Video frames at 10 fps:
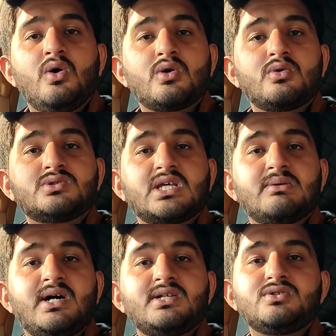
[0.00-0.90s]
और उसके
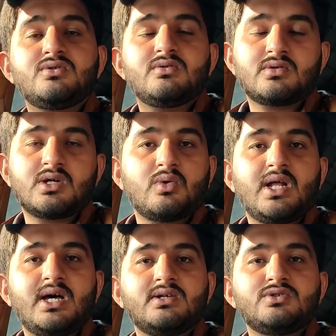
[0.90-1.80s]
बाद जो
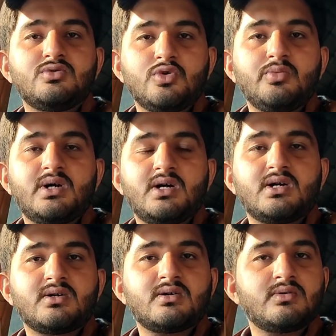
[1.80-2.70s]
करोला जो गो,
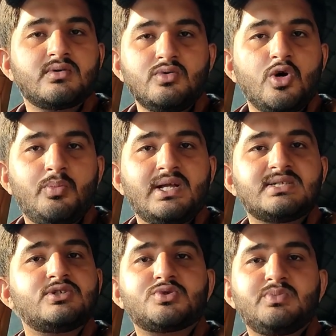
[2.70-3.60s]
आ, गो
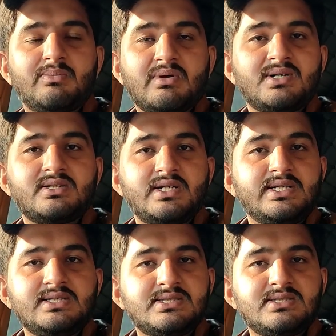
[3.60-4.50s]
प्लस है उसमें आपके पास
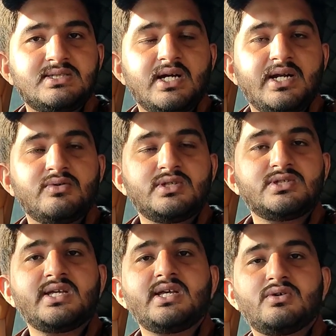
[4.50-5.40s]
थर्टीन सीसी गाड़ी होनी
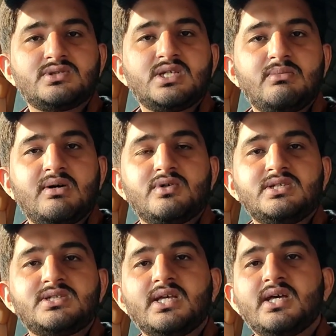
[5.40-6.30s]
चाहिए या उससे अबव
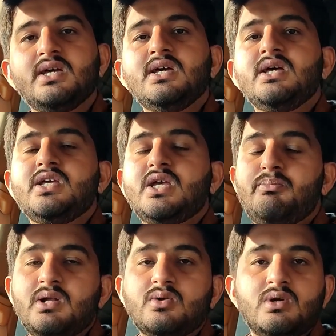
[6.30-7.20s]
होनी चाहिए या
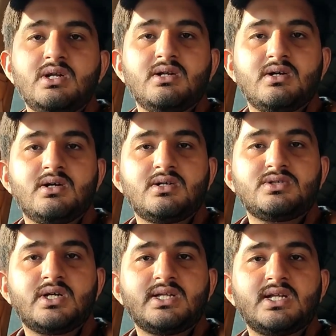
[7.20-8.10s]
बिल्कुल आ,
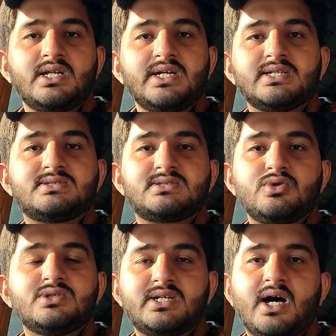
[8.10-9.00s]
जो है ना लेटेस्ट
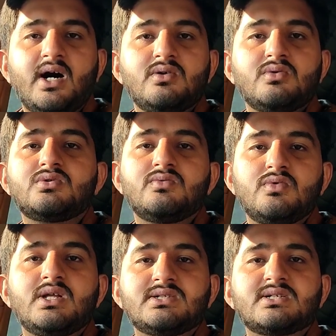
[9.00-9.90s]
कोई सेडान हो तो
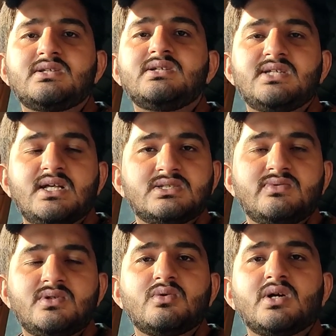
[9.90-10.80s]
वो लग सकती है
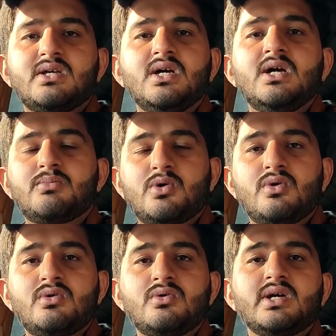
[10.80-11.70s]
सेल्सविन हो गई
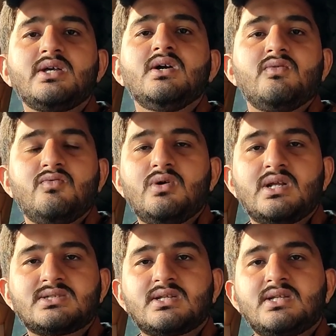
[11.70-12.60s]
प्रोटोन हो गई वो
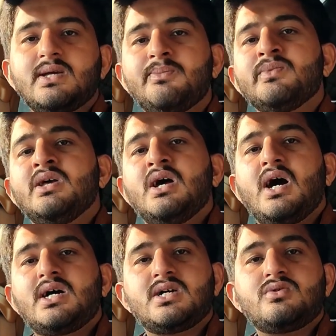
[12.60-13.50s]
लग सकती है
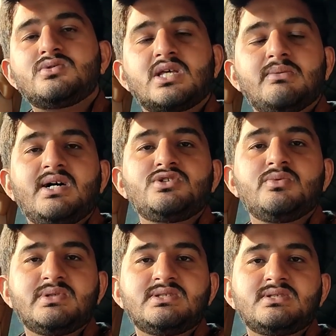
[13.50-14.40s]
अच्छा उसके बाद
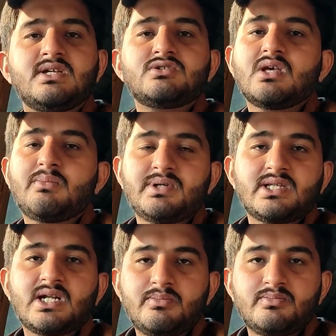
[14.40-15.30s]
जो बिजनेस है उसके
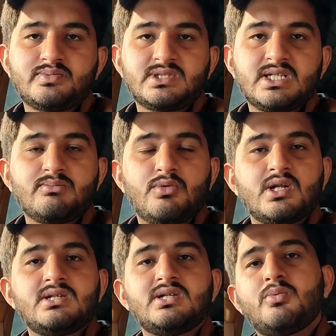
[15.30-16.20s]
पंद्रह से
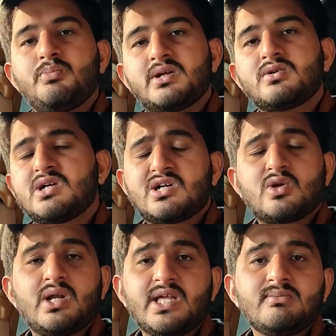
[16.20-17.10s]
मॉडल या ऊपर
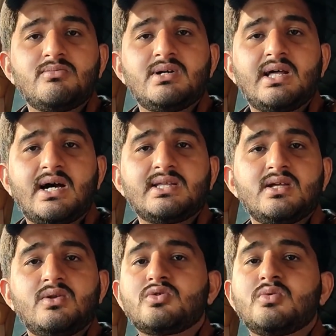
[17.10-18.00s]
करोला ही मूमन
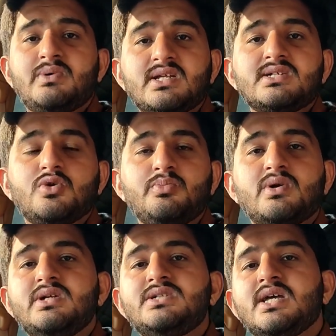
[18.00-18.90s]
लगाते हैं लोग तो पंद्रह से
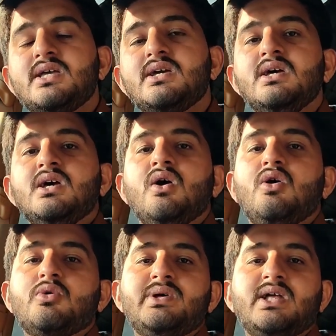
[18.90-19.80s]
ऊपर होनी चाहिए
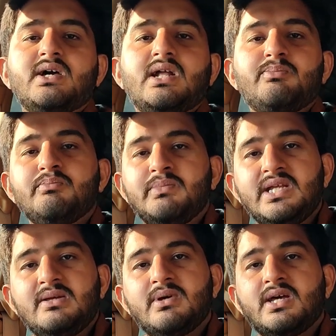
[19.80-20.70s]
और फिर अगर आप
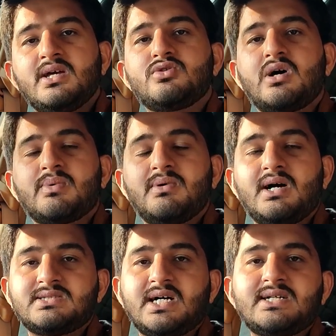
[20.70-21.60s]
मिनी में हैं तो आपके
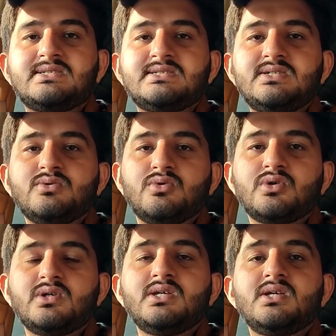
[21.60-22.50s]
पास हज़ार सीसी
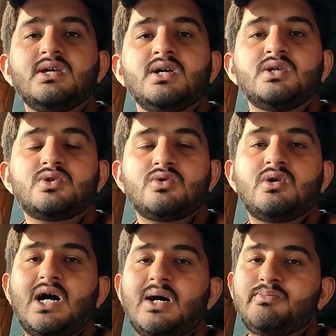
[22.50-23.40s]
होगी तो
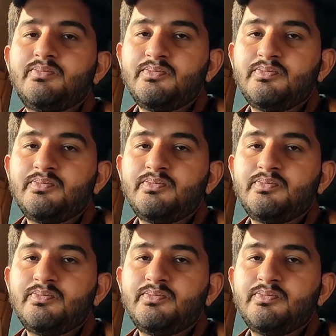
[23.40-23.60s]
आप